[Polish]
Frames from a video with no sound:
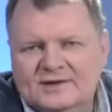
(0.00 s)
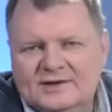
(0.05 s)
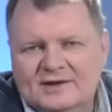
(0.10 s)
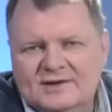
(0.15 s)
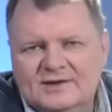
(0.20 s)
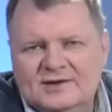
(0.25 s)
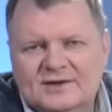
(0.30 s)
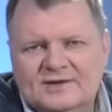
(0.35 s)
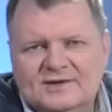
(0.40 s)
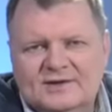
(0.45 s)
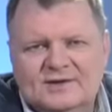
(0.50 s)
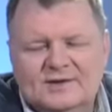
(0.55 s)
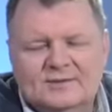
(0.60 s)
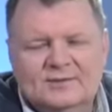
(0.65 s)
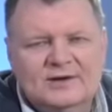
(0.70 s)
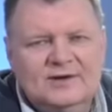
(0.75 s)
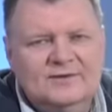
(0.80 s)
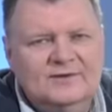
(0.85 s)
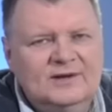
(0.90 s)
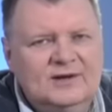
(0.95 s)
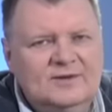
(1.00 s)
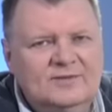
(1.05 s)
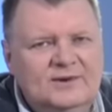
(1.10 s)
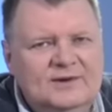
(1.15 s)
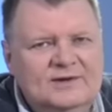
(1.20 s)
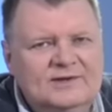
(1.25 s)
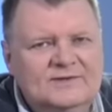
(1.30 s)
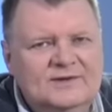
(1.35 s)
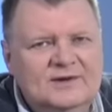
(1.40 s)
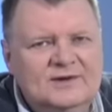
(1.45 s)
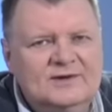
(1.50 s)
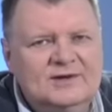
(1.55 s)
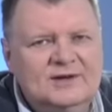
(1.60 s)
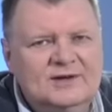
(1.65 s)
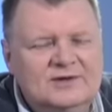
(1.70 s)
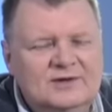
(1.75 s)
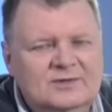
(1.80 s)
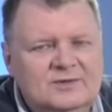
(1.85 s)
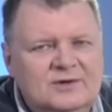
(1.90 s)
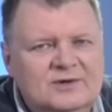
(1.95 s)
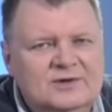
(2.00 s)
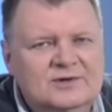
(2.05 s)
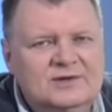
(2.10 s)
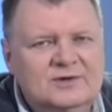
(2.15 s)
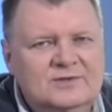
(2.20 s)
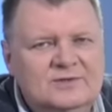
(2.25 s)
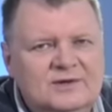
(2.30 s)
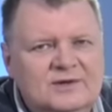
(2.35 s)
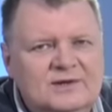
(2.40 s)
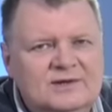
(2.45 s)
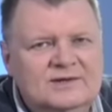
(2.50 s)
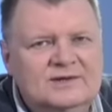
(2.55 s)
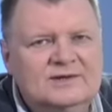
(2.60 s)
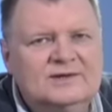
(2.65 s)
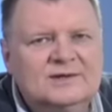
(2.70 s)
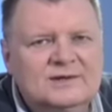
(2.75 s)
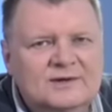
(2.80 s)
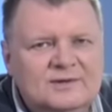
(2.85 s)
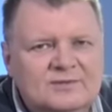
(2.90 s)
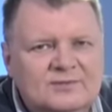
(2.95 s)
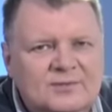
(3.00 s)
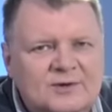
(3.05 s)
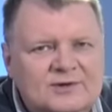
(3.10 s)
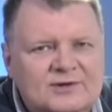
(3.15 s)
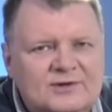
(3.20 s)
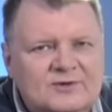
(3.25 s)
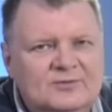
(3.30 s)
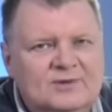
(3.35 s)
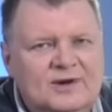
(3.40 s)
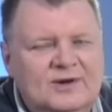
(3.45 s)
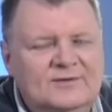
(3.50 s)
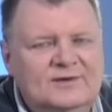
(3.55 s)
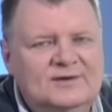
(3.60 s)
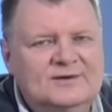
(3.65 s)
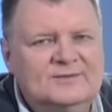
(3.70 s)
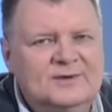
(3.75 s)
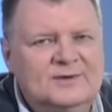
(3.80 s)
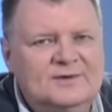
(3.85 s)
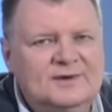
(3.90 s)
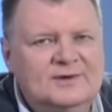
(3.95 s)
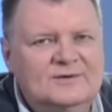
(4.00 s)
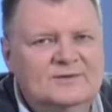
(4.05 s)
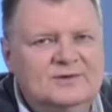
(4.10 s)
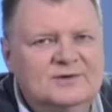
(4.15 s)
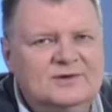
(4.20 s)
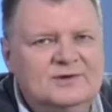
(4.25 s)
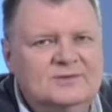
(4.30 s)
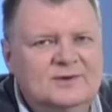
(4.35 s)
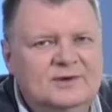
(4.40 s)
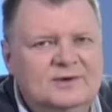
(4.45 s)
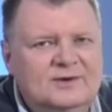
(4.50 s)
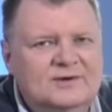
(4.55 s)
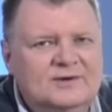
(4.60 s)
Niezależna jest Sokola. Witam Państwa. Dzisiaj naszym gościem jest poseł Prawa i Sprawiedliwości, pan